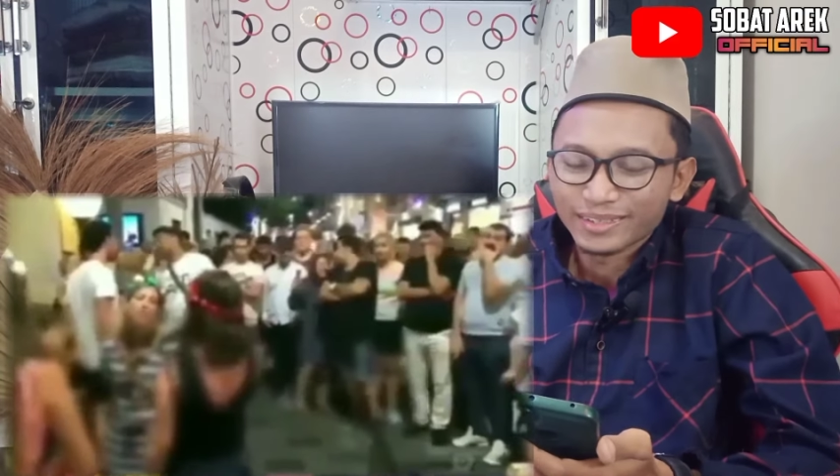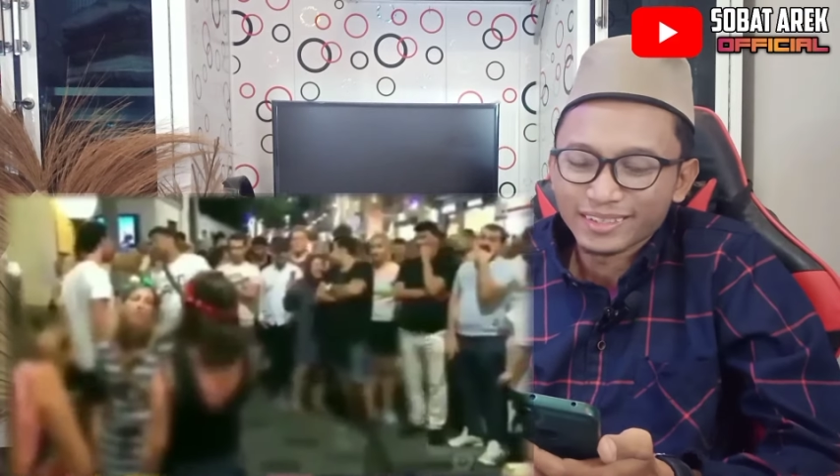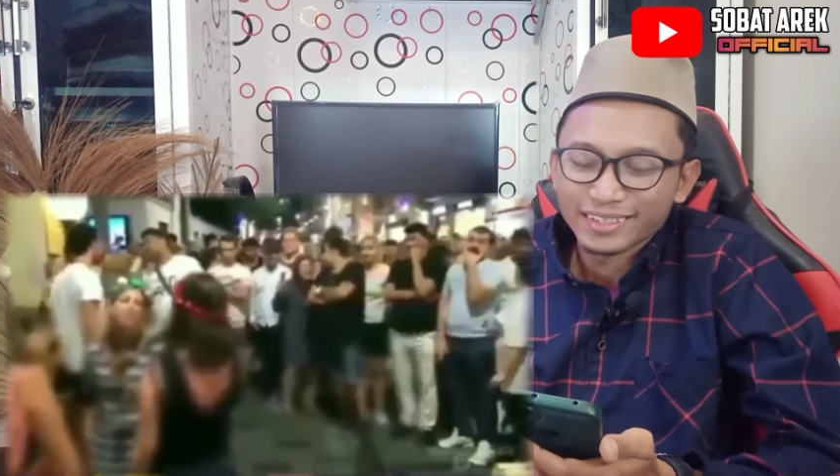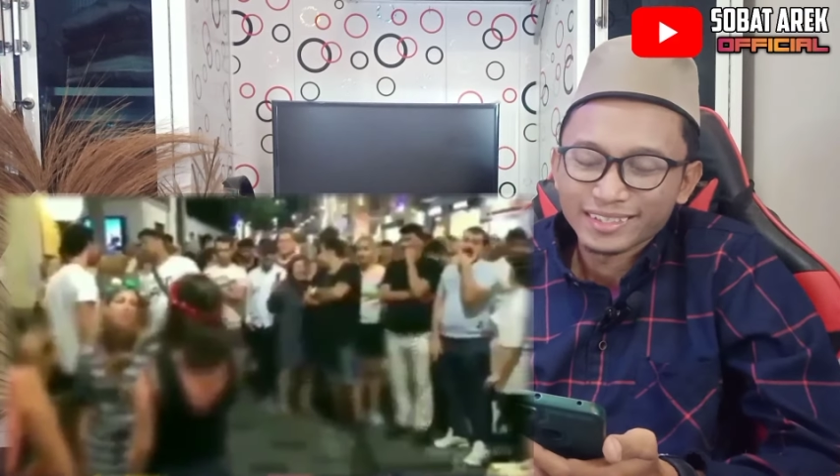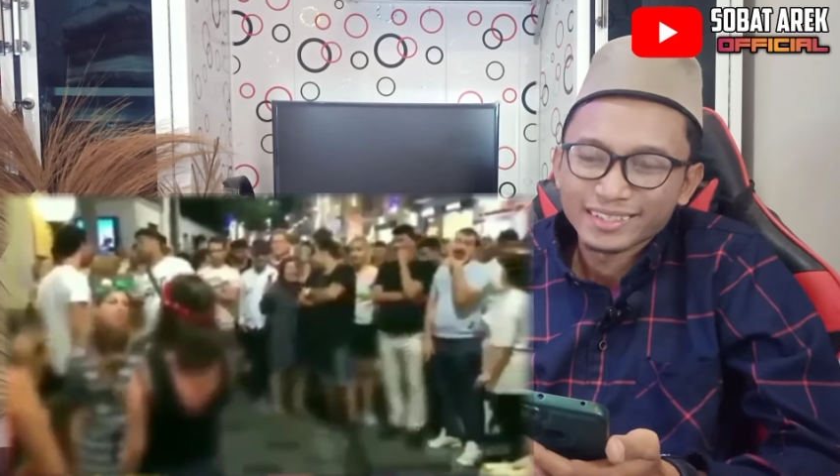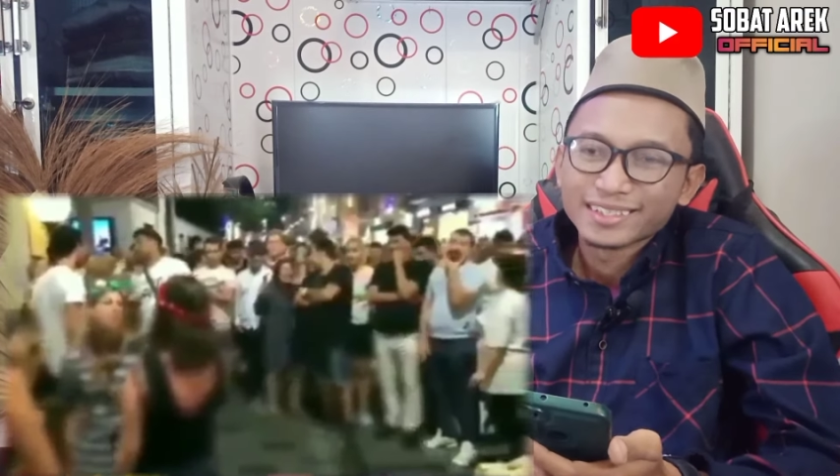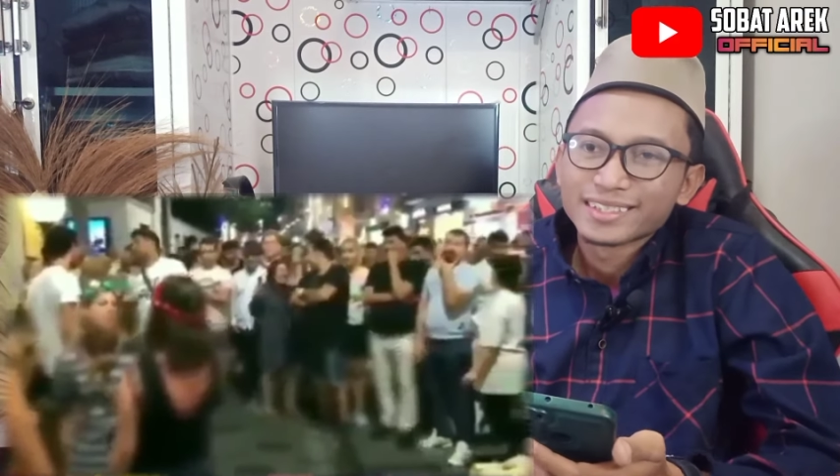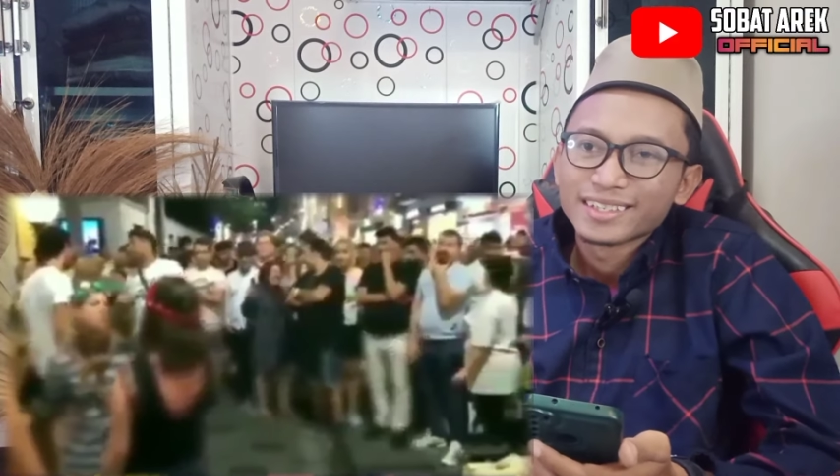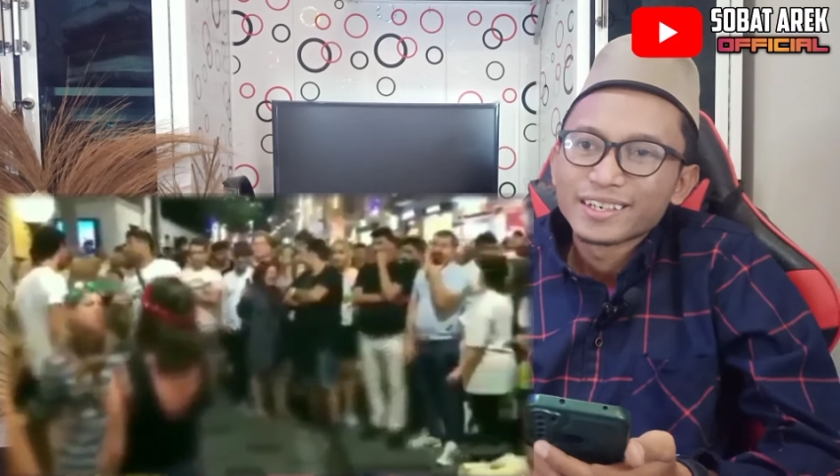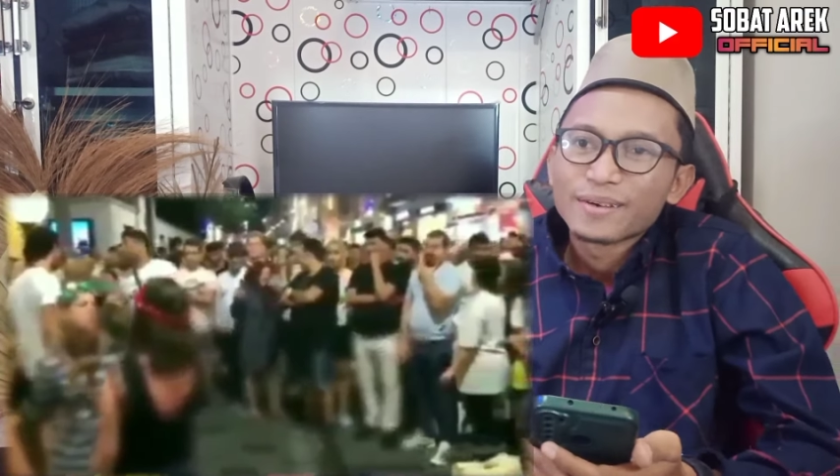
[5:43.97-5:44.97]
tuh
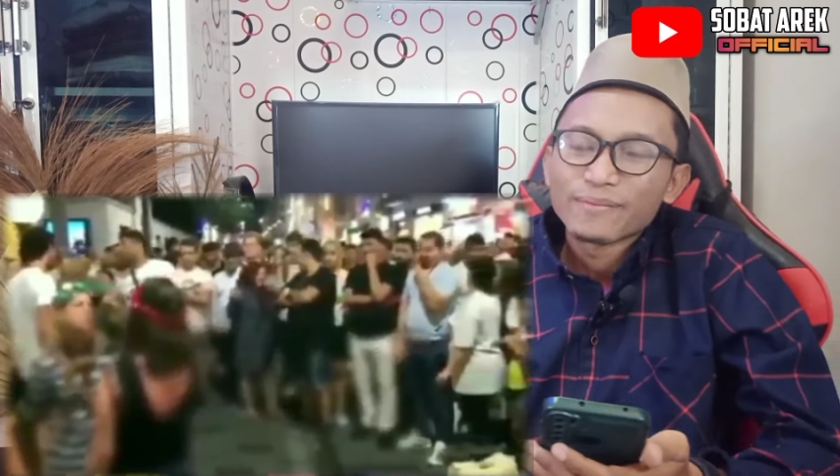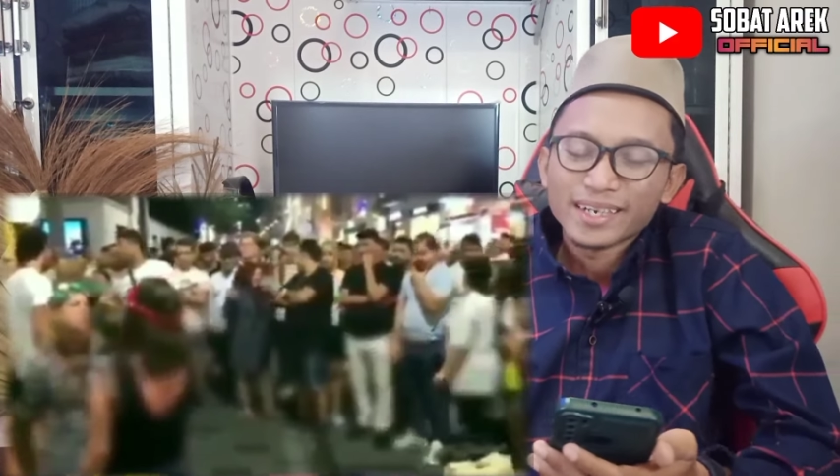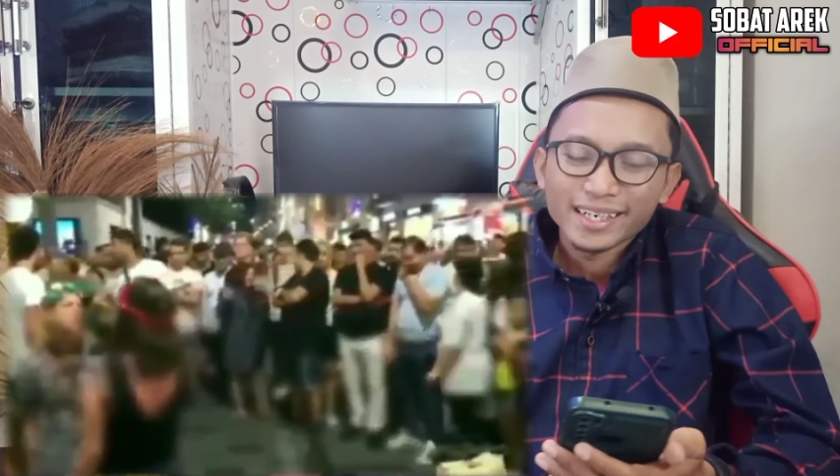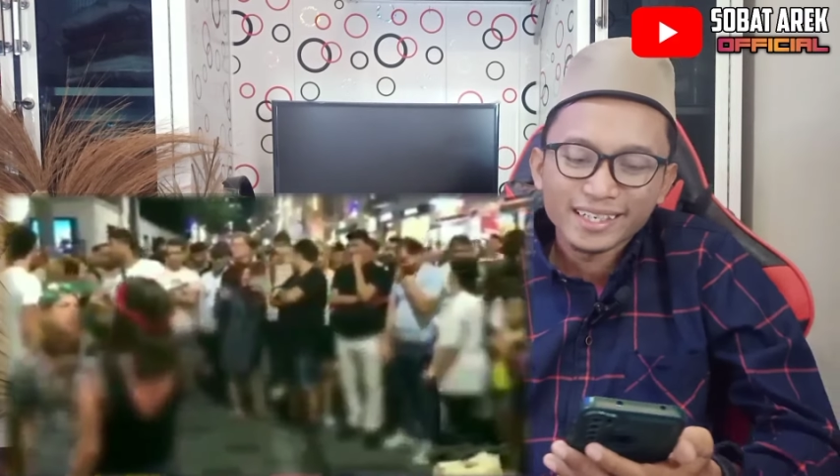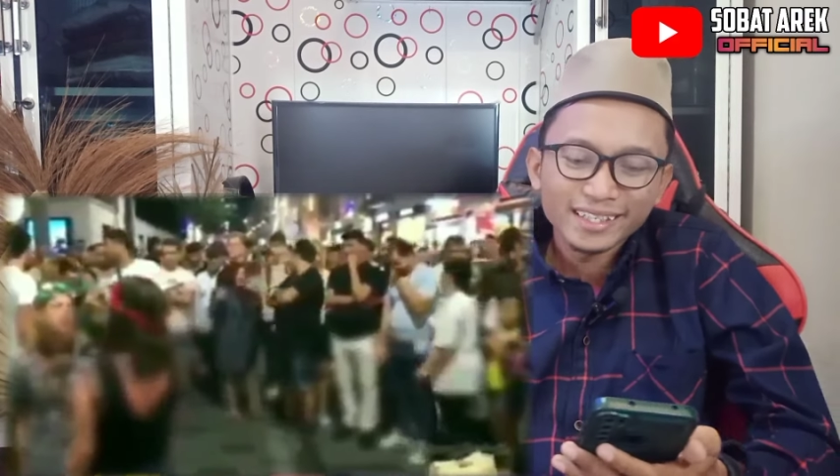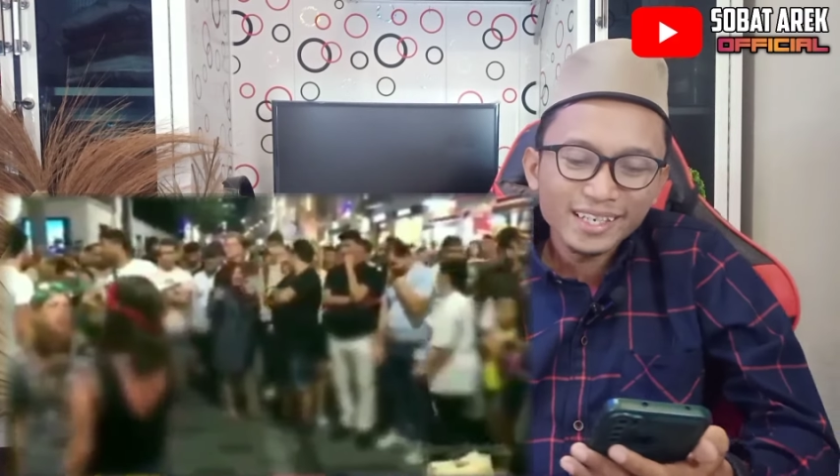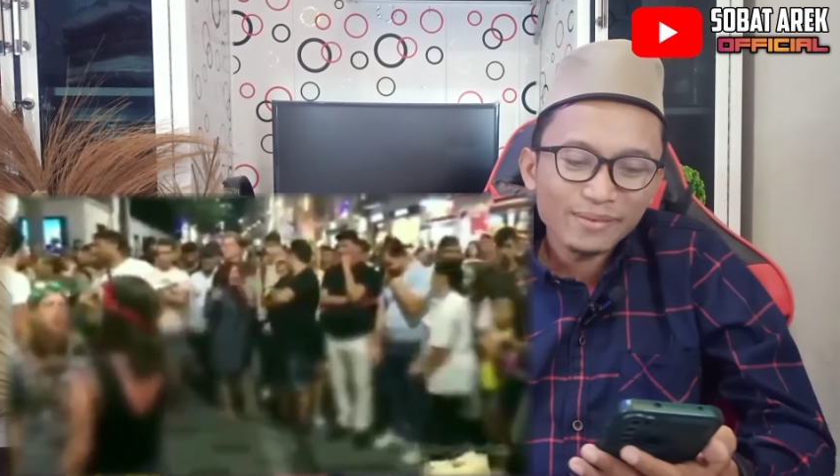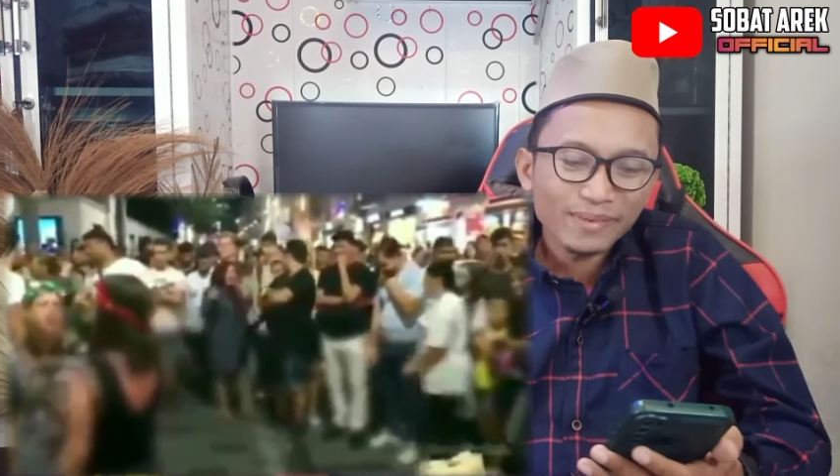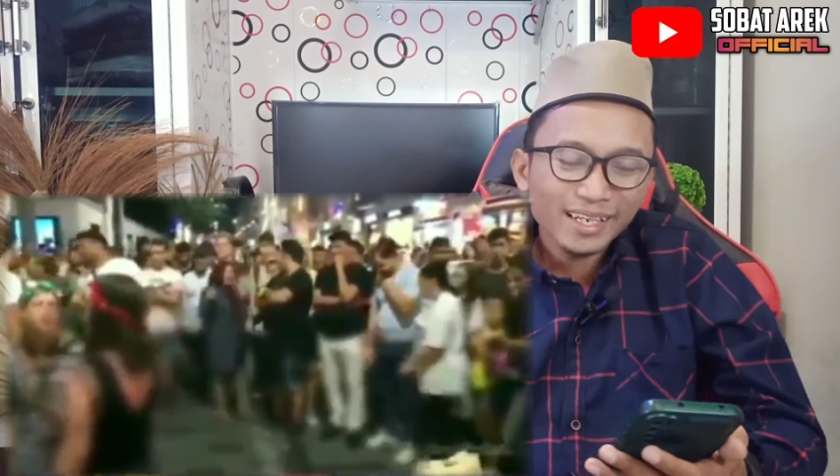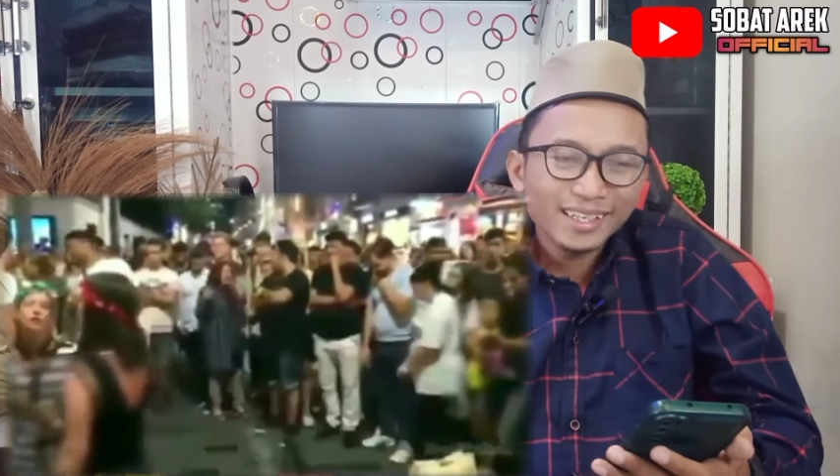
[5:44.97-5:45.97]
ada
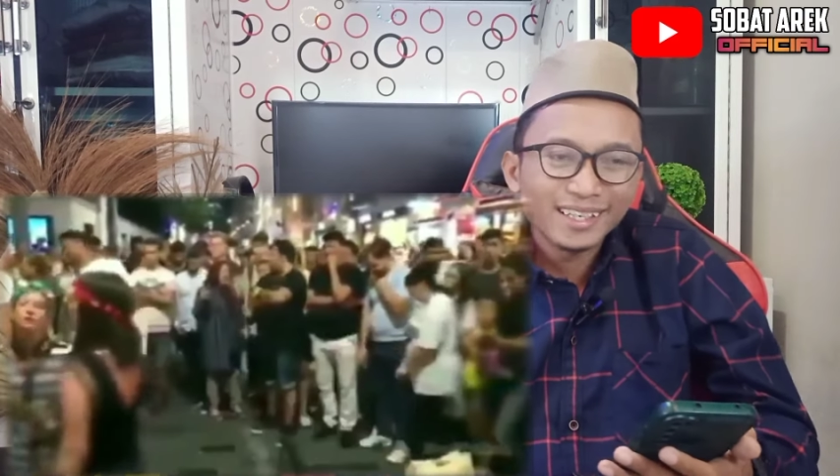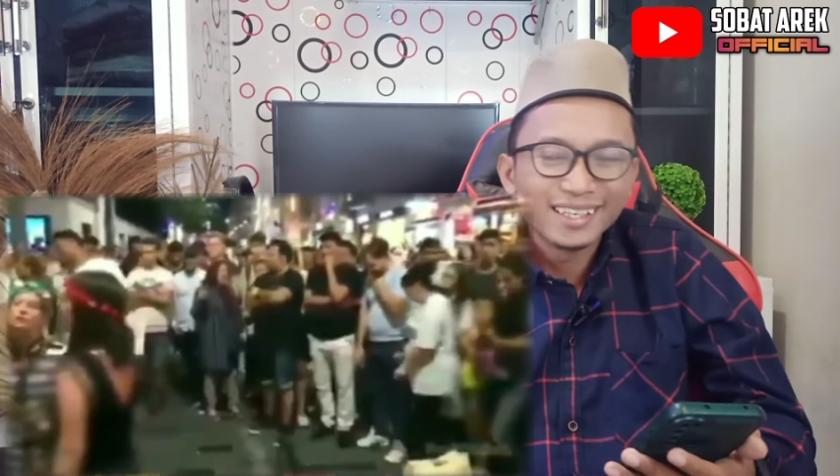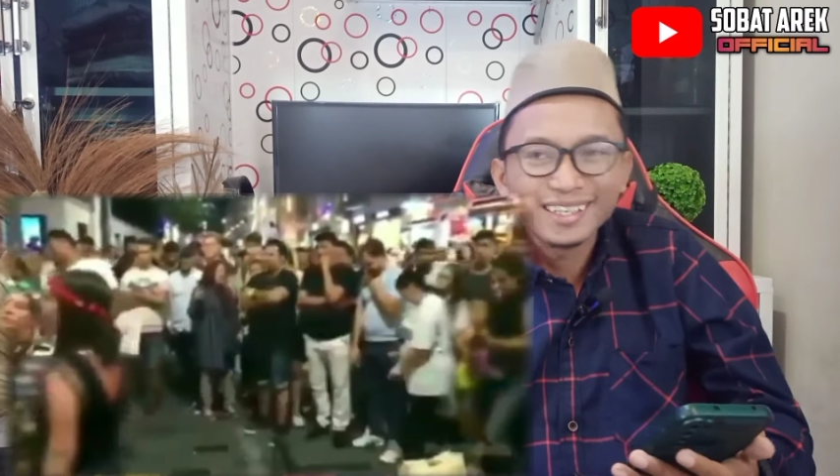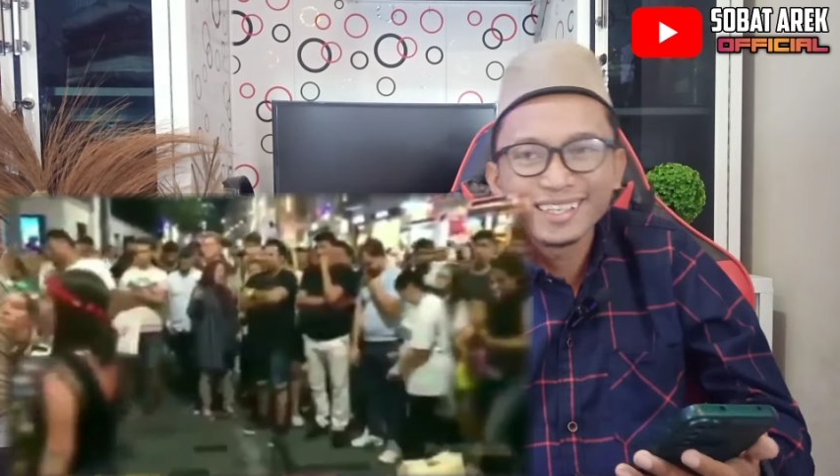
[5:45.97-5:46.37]
diam kan